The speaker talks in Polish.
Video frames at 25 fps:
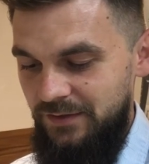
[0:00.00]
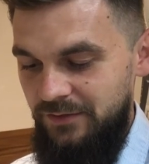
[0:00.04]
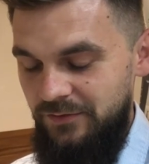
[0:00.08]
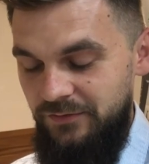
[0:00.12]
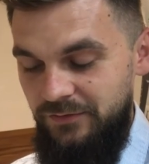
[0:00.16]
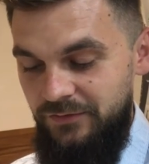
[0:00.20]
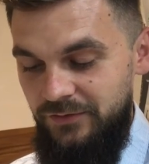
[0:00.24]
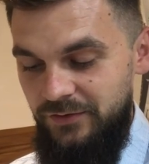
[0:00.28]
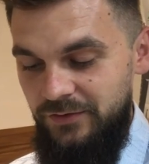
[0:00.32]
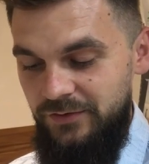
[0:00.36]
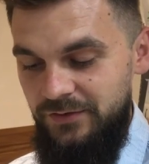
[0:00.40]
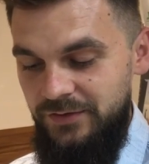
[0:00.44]

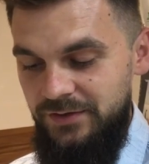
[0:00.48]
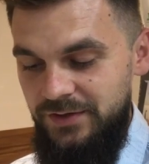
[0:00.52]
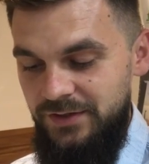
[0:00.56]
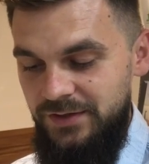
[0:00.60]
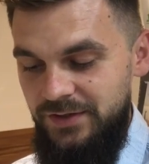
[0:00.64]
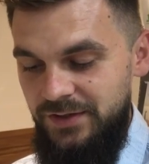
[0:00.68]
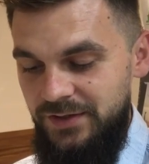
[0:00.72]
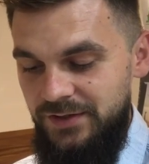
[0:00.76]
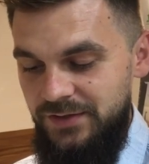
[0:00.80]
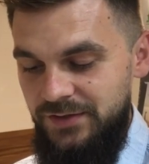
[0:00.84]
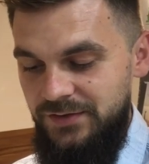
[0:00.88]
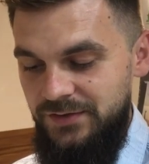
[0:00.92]
Wolny
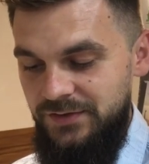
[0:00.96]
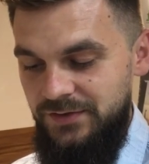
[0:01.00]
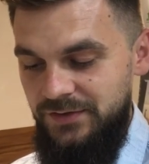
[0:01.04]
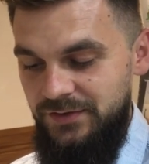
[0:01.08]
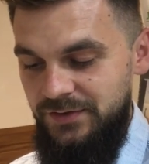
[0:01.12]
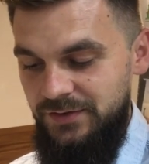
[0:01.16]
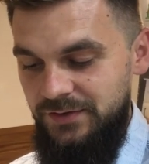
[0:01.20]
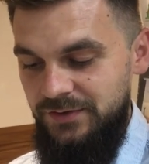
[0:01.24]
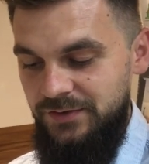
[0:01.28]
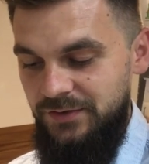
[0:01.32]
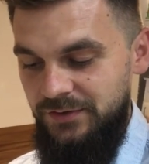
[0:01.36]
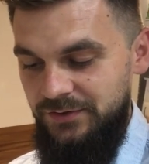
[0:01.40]
jest
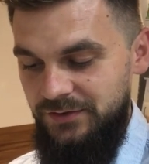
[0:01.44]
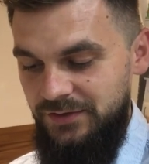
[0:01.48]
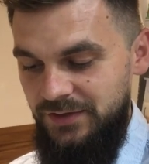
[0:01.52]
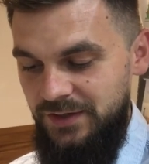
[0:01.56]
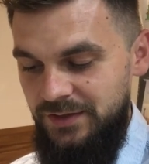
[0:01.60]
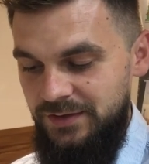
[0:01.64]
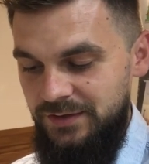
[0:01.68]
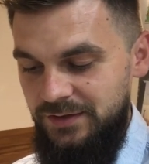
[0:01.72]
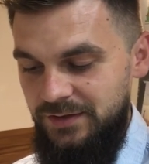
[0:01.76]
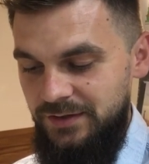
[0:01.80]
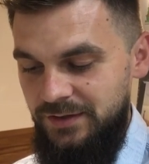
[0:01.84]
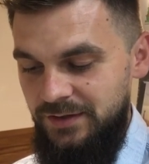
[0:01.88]
tylko
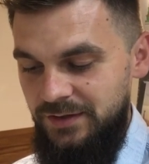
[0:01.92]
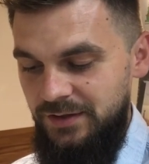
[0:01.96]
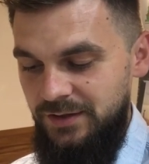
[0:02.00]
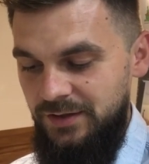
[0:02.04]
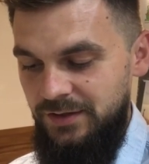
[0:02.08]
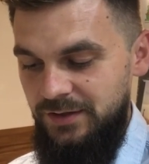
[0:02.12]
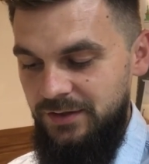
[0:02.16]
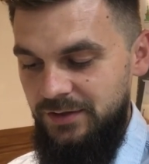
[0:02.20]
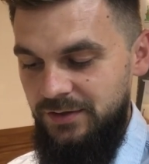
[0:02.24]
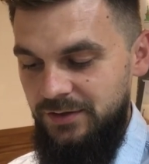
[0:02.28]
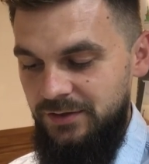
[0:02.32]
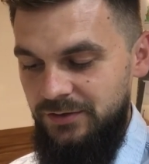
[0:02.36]
ten,
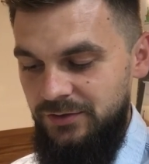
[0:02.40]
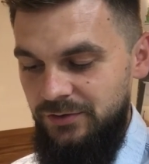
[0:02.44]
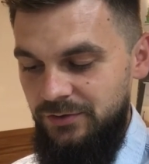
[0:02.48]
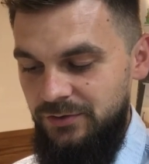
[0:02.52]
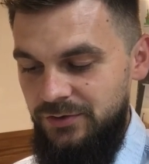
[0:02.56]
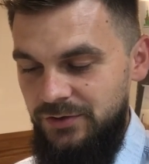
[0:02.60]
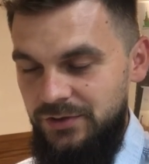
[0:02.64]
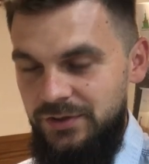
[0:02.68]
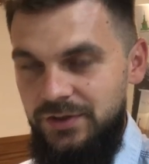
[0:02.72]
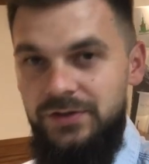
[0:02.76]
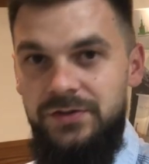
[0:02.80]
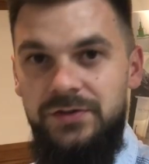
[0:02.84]
kto
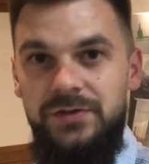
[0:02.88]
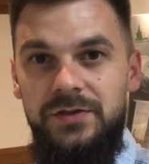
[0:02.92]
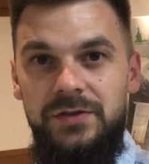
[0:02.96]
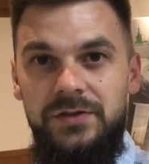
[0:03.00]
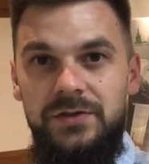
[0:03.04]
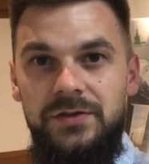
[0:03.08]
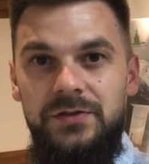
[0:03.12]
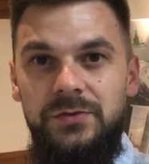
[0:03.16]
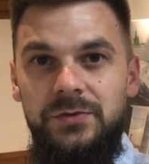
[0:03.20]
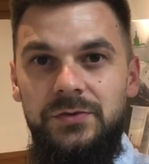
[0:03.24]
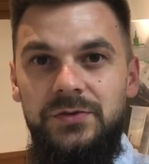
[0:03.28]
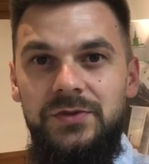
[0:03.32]
żyje z
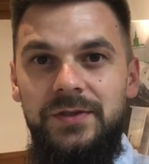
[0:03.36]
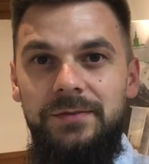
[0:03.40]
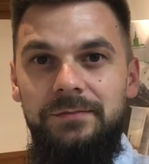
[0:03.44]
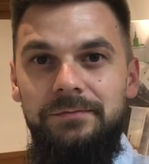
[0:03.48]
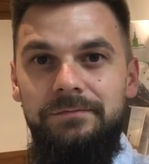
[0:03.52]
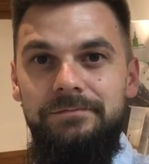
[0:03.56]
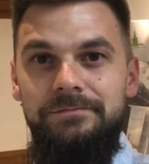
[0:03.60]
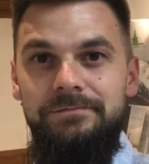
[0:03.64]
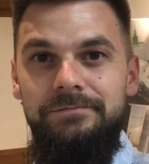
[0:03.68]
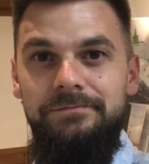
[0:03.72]
Chrystusem.